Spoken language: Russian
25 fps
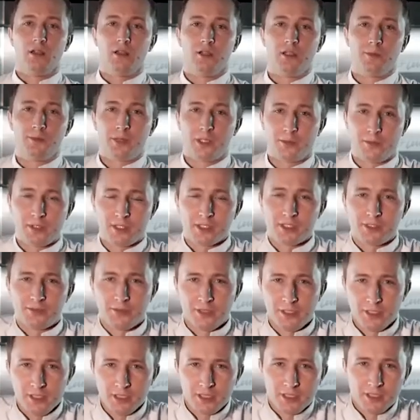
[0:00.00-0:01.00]
Например,
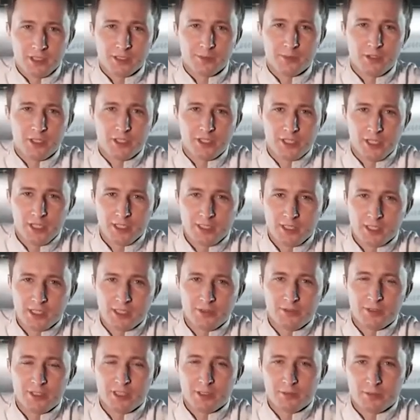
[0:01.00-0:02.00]
свинина измельчается
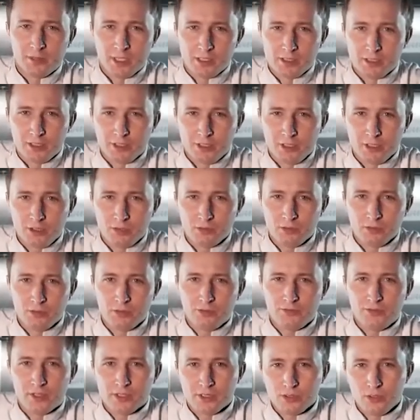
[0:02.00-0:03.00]
за 18 секунд,
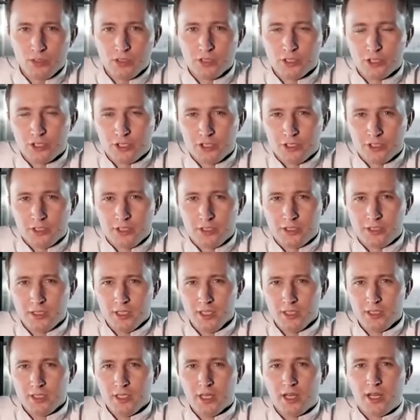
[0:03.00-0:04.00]
фасоль за
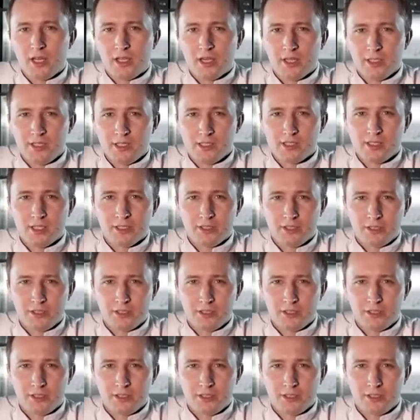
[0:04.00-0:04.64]
60, а арахис за